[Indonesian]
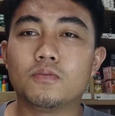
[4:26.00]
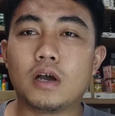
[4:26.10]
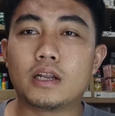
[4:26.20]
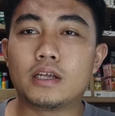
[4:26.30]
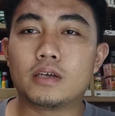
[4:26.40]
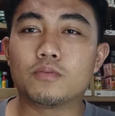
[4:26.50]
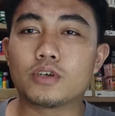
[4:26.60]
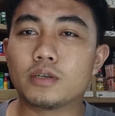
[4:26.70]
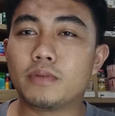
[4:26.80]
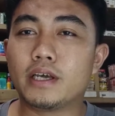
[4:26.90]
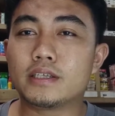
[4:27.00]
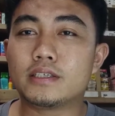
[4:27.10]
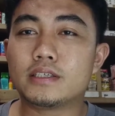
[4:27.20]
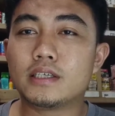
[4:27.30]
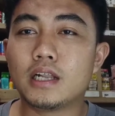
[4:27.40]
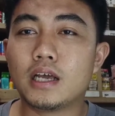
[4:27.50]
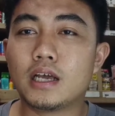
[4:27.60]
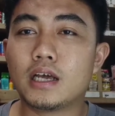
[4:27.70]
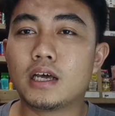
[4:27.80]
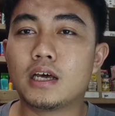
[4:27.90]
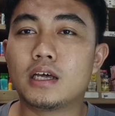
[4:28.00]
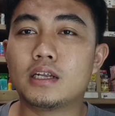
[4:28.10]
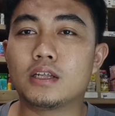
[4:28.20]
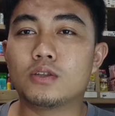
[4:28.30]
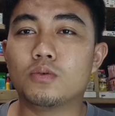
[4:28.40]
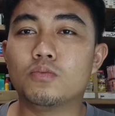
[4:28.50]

ada yang mungkin bayar cicilan atau